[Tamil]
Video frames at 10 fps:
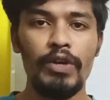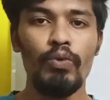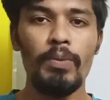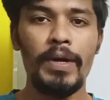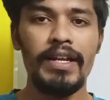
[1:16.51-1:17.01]

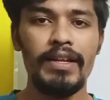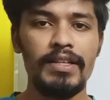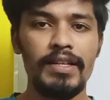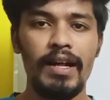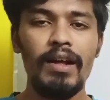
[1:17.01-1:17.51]
இன்வால்மெண்ட்
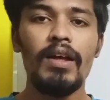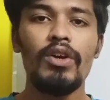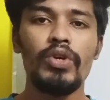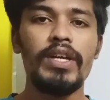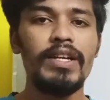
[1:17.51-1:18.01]
தான்
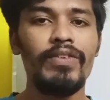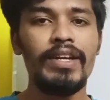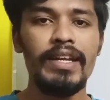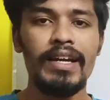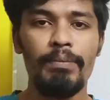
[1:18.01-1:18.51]
ஸோ இதுக்கு
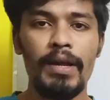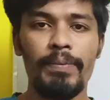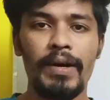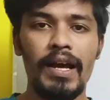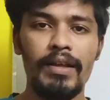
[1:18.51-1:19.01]
வந்துட்டு நீங்கள் அப்ளை
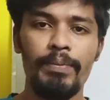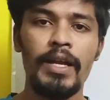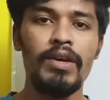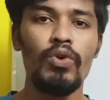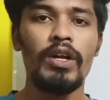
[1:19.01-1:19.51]
பண்ணலாம் அதே
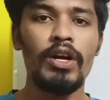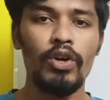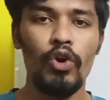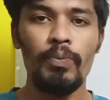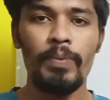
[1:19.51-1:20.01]
மாதிரி உங்களுக்கு
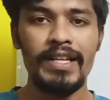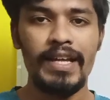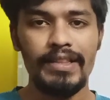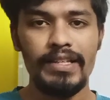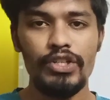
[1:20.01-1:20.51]
கிளவுட் பற்றி
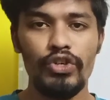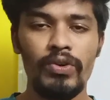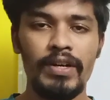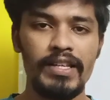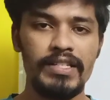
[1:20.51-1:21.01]
நிறையா
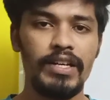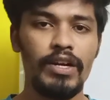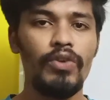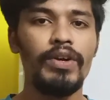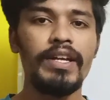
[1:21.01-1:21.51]
தெரிஞ்சுக்கணும்னு
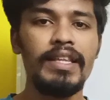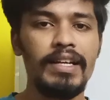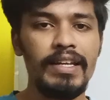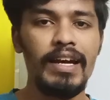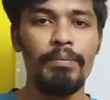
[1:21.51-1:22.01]
நினச்சிங்கனாலும் வந்துட்டு
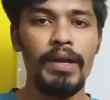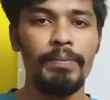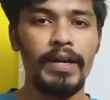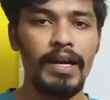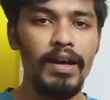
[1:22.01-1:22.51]
இதுக்கு நீங்கள் அப்ளை
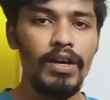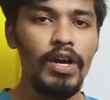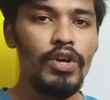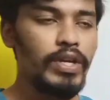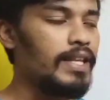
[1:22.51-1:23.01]
பண்ணலாம்
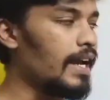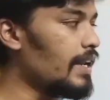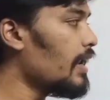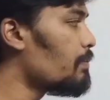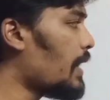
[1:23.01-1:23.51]
ஸோ இதுக்கு
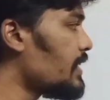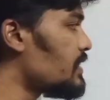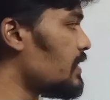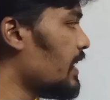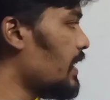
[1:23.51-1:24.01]
என்னென்ன
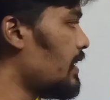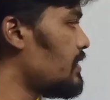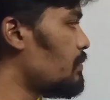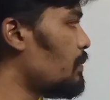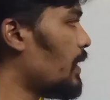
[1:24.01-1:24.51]
பேட்ச் நீங்கள்
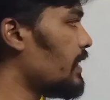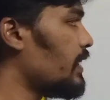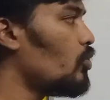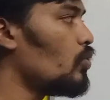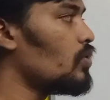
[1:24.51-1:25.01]
எலிஜிபிள்
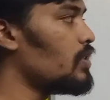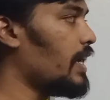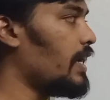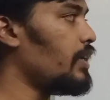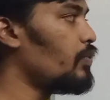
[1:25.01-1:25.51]
பார்த்தீங்கன்னா டூ தௌசண்ட்
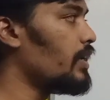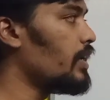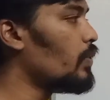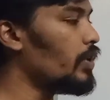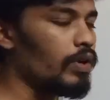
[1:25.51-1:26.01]
நைன்டி
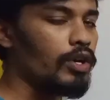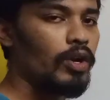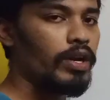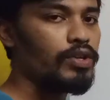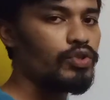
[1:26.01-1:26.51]
டுவெண்ட்டி டுவெண்ட்டி ஒன்
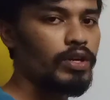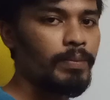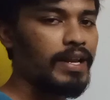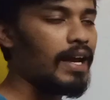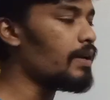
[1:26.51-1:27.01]
ஆல்ரெடி சொன்ன
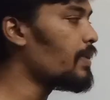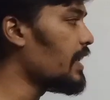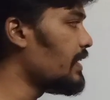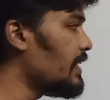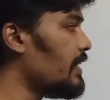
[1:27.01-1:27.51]
மாதிரி அதே
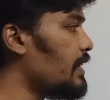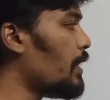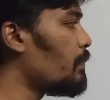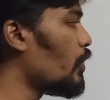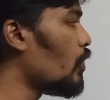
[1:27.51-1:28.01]
மாதிரி என்னென்ன
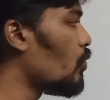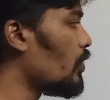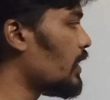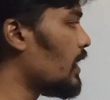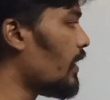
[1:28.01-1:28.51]
டிபார்ட்மெண்ட் அவங்க
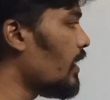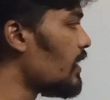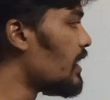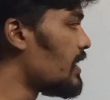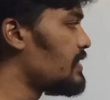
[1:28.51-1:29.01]
கொடுத்துருக்காங்க
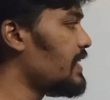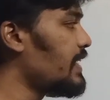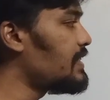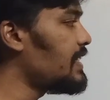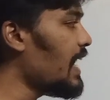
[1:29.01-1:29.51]

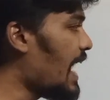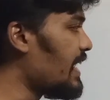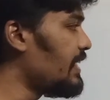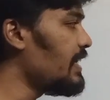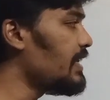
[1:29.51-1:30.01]
சிஎஸ்சி
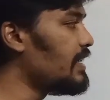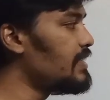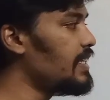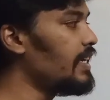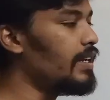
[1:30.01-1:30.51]
ஐடி
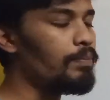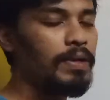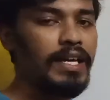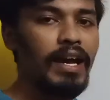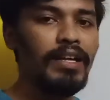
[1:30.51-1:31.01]
இசி e,
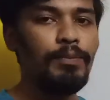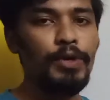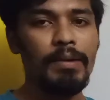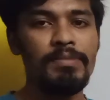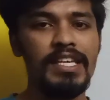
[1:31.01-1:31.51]
ட்ரிபிளி e e,
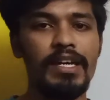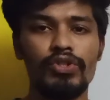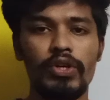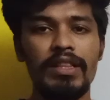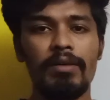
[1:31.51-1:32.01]
அதுக்கப்புறம் எம்சிஏ
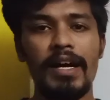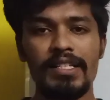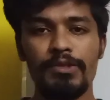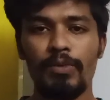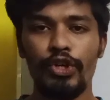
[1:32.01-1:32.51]
ஸோ இந்த
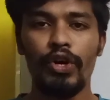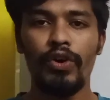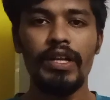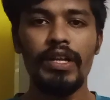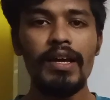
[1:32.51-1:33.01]
பேட்சஸ் மட்டும்
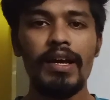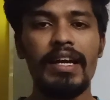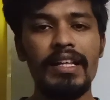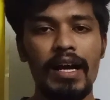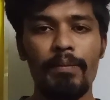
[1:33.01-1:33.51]
தான் வந்துட்டு
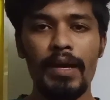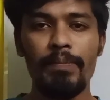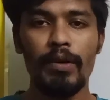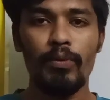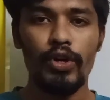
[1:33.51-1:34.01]
இதுக்கு அப்ளை
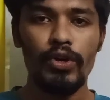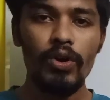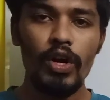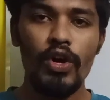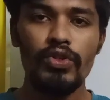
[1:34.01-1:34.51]
பண்ண
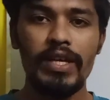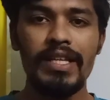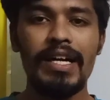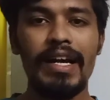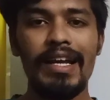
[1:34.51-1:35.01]
முடியும் ஸோ
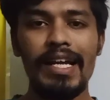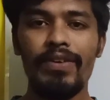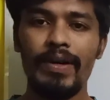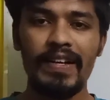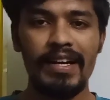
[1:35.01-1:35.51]
இதுக்கான
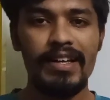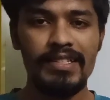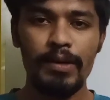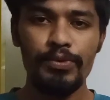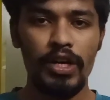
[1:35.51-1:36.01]
லிங்க் வந்துட்டு நான்
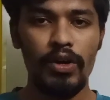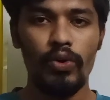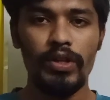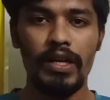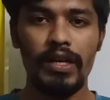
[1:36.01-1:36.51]
டிஸ்கிரிப்ஷனில்
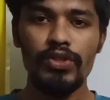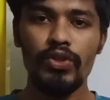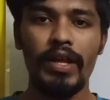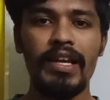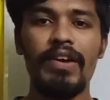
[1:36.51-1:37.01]
கொடுத்துருக்கேன்
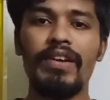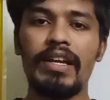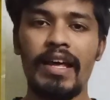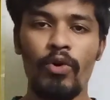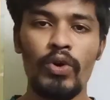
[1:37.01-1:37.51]
ஸோ அதுலேயே
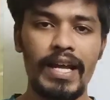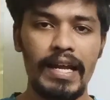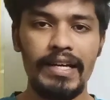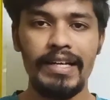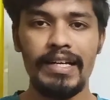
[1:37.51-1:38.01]
வந்துட்டு நான் அவங்க
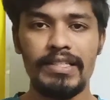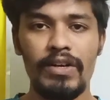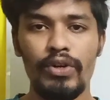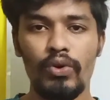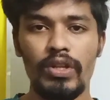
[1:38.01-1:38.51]
நிறைய
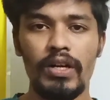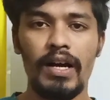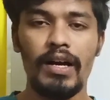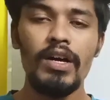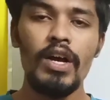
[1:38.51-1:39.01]
டீட்டெயில்ஸ்லாம் வந்துட்டு
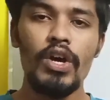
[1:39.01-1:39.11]
கொடுத்துருக்காங்க